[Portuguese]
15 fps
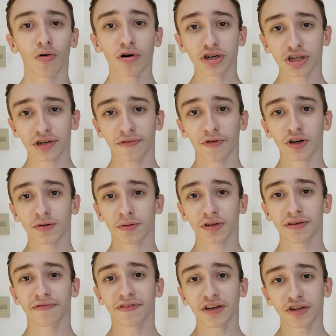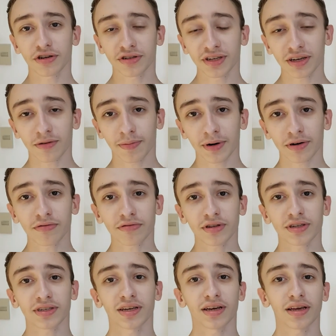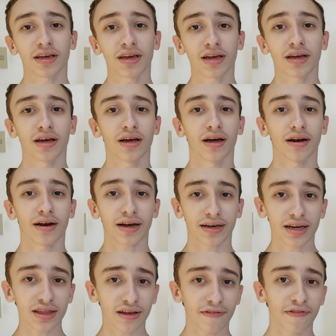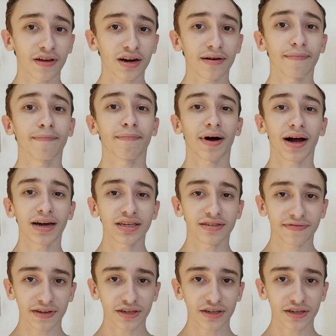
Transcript: Hoje eu vou responder 25 perguntas e na quinta-feira mais